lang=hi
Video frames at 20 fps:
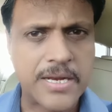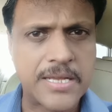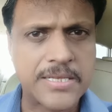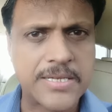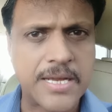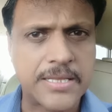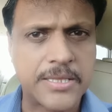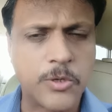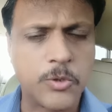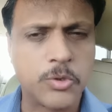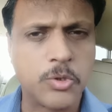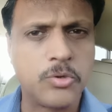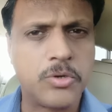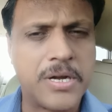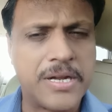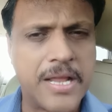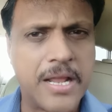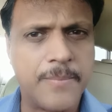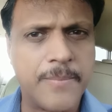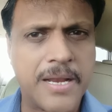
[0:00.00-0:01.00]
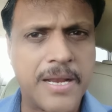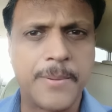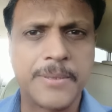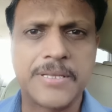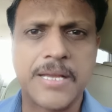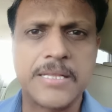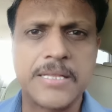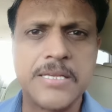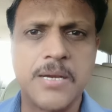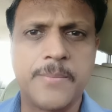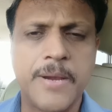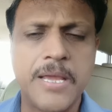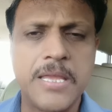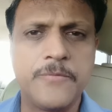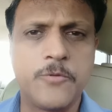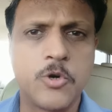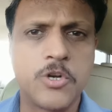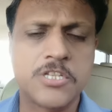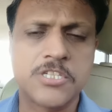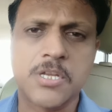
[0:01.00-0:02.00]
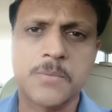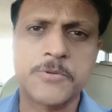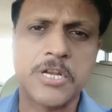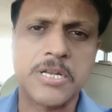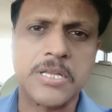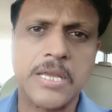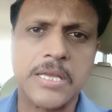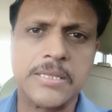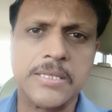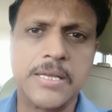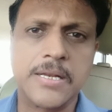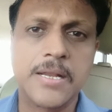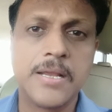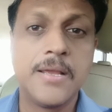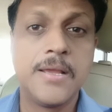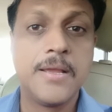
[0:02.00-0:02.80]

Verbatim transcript: चाहते हो तो डिटेल मैंने बता दिया भाई वो डिस्क्रिप्शन के अंदर